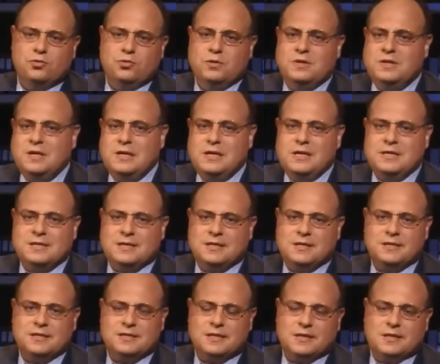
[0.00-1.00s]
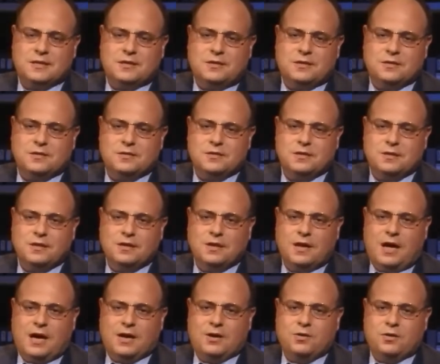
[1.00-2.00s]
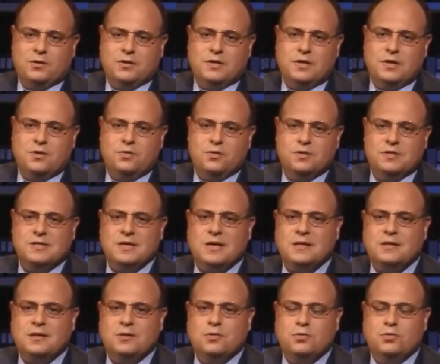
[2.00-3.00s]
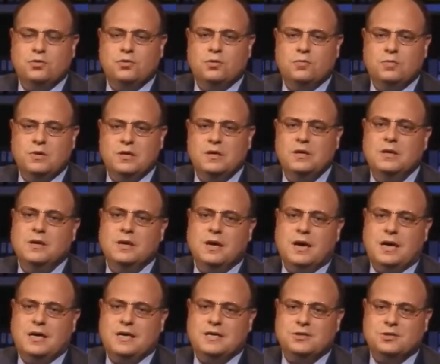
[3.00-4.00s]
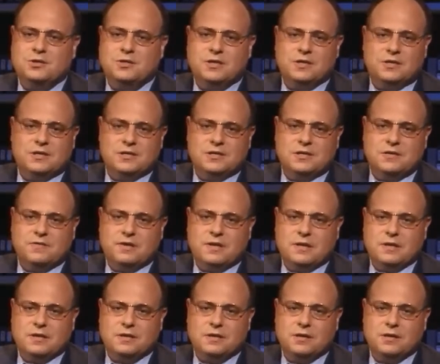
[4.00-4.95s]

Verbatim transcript: dès les années 50, accorder une certaine autonomie à la société civile.